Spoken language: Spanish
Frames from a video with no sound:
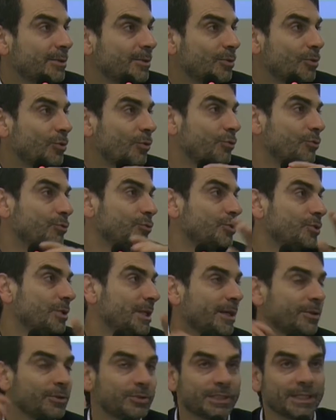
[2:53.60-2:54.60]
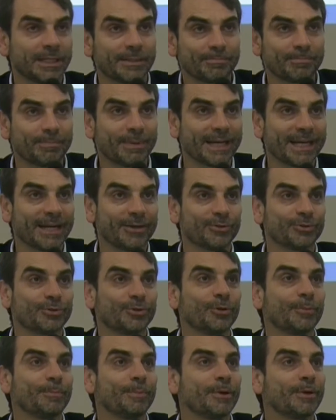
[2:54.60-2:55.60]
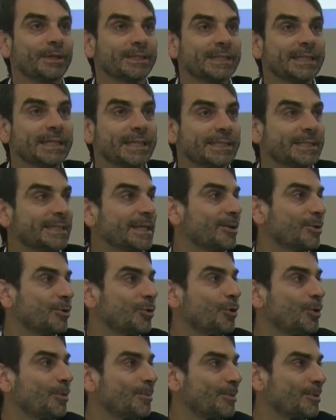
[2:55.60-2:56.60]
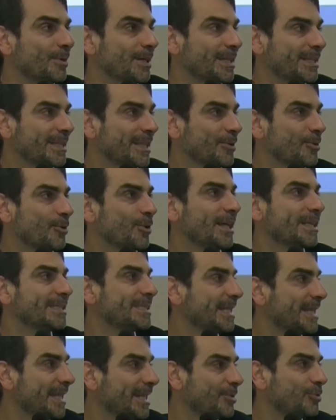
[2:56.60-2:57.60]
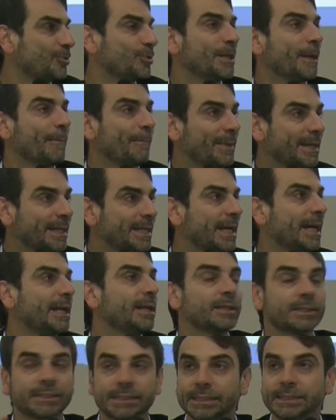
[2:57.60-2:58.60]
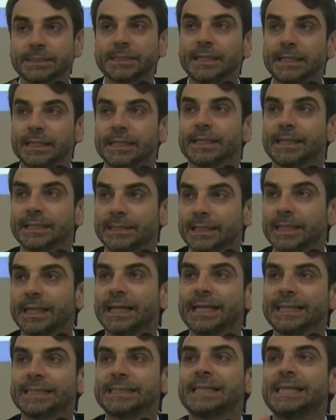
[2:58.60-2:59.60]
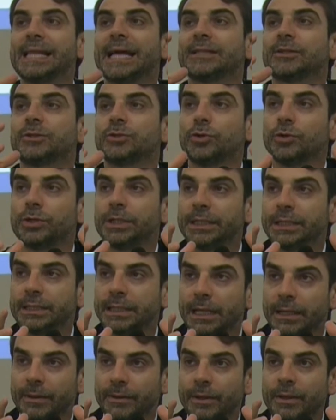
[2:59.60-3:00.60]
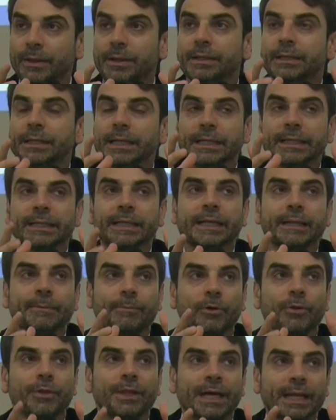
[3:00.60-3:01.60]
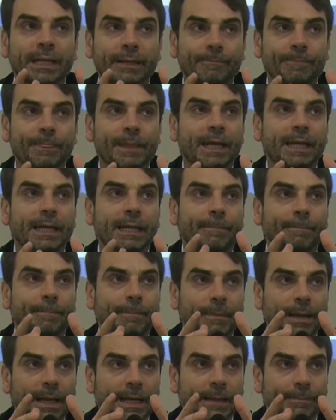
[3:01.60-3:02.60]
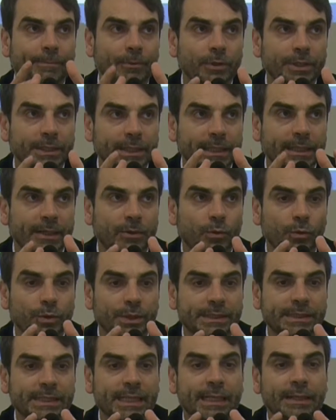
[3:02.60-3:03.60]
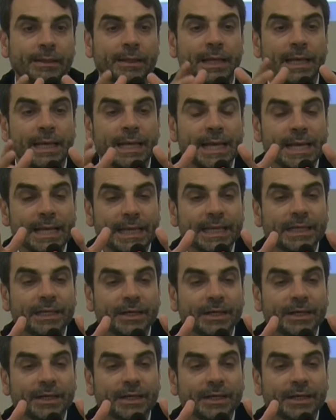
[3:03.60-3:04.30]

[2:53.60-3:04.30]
los funcionarios se le pararon todos los pelos así, decían, ¿cómo que tengo que hacer esto? Y explicar, sí, sí, es, la tónica que le queremos dar a la, a la política judicial. Y